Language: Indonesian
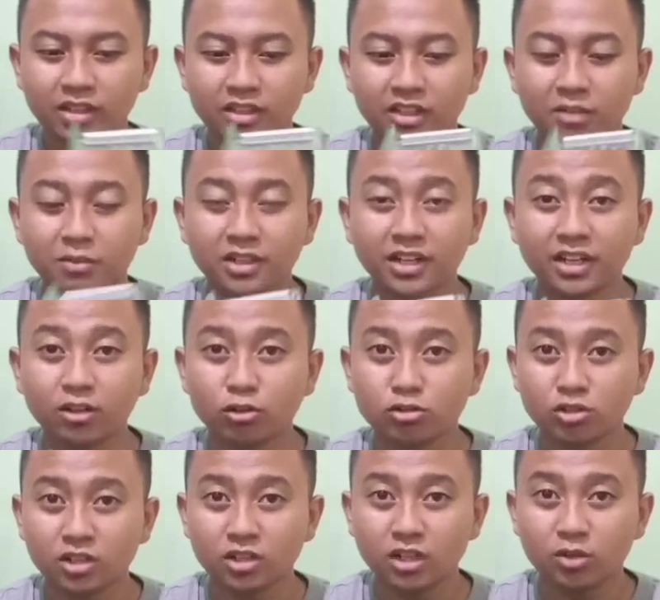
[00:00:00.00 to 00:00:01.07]
yang mana
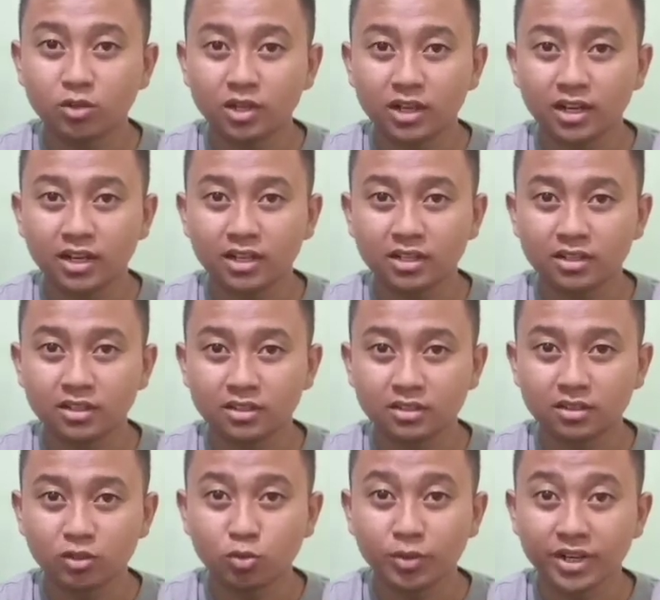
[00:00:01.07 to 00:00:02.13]
enclosure-nya udah
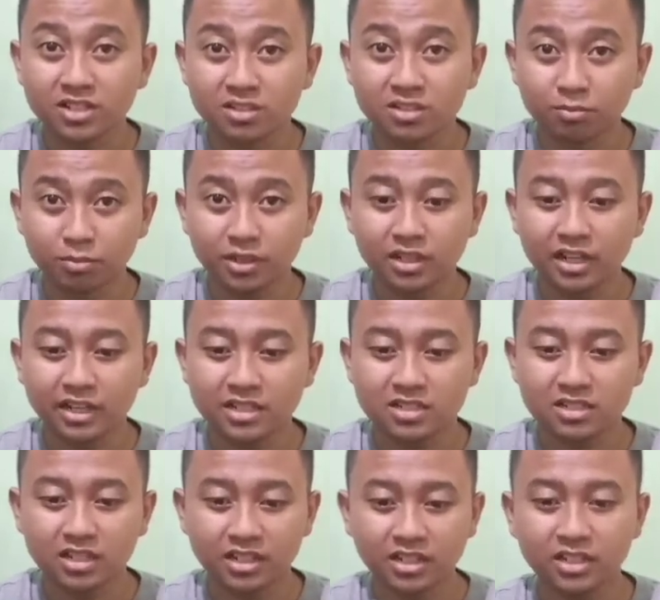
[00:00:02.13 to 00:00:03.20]
uh, lumayan sempit guys.
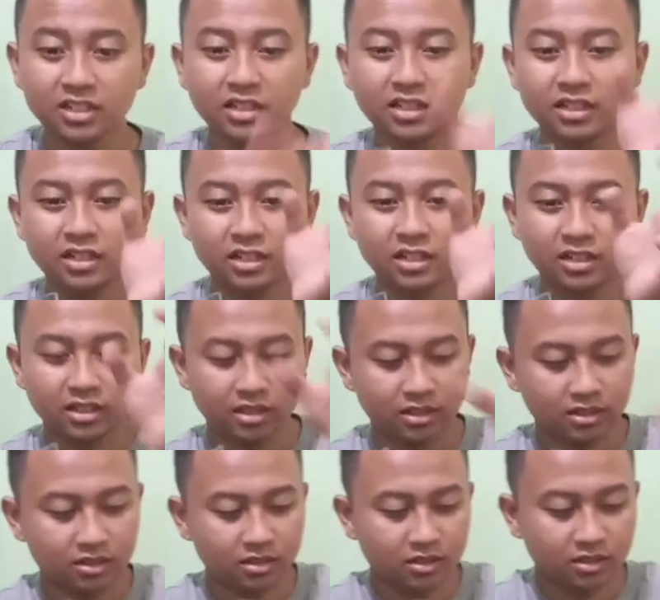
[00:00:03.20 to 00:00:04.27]
Jadi
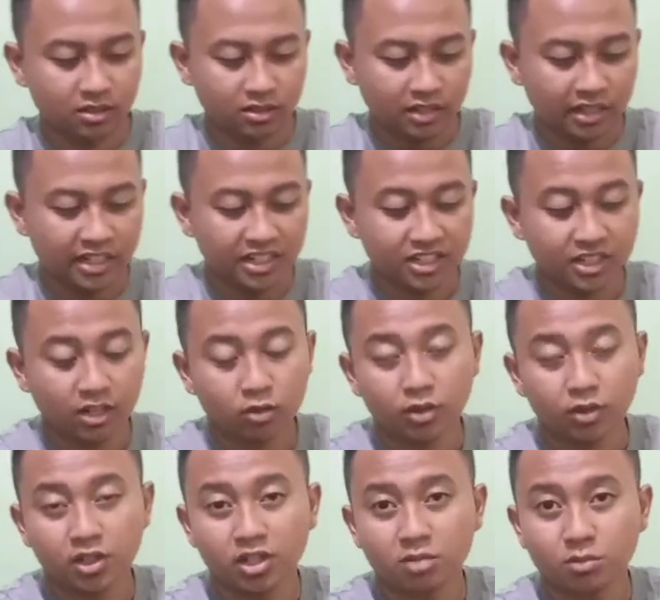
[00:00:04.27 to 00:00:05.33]
uh, kali ini
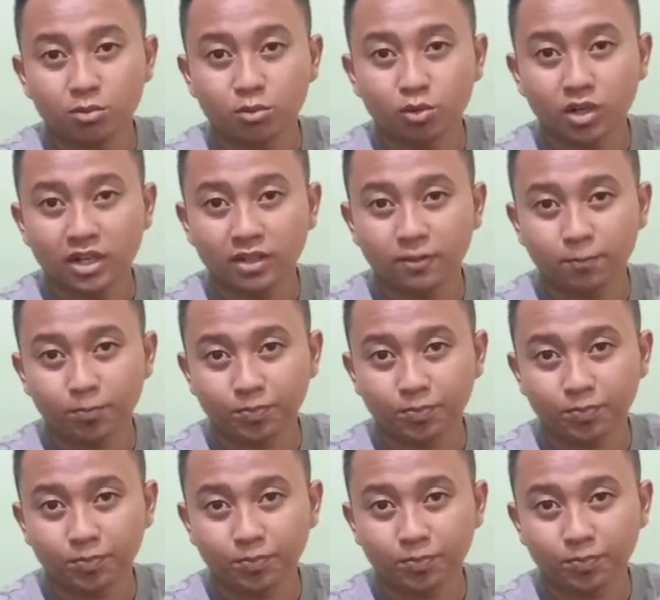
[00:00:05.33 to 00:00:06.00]
aku ingin membuat